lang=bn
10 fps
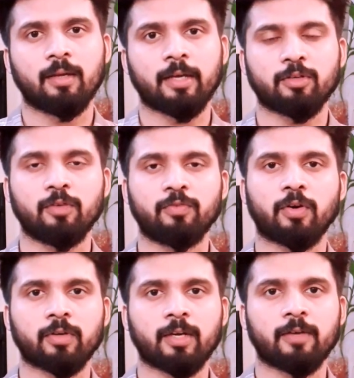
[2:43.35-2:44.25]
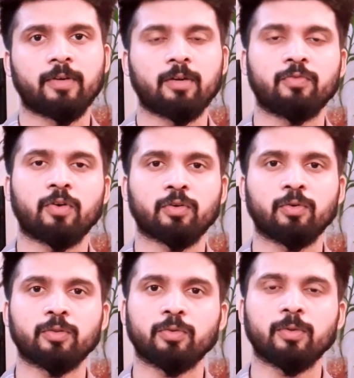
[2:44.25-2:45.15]
অ্যাকচুয়ালি ফটোগ্রাফাররা ওই
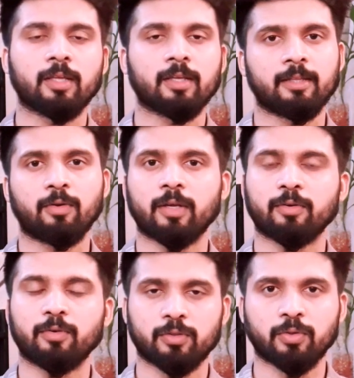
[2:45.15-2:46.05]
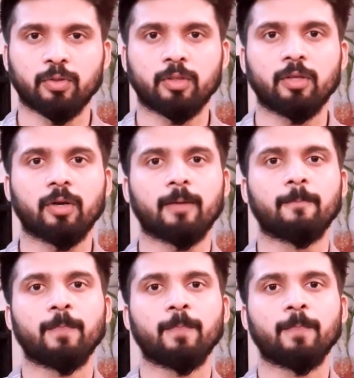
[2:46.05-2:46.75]
ফটোগুলো তুলতে তাদের অনেক কষ্ট করতে হয়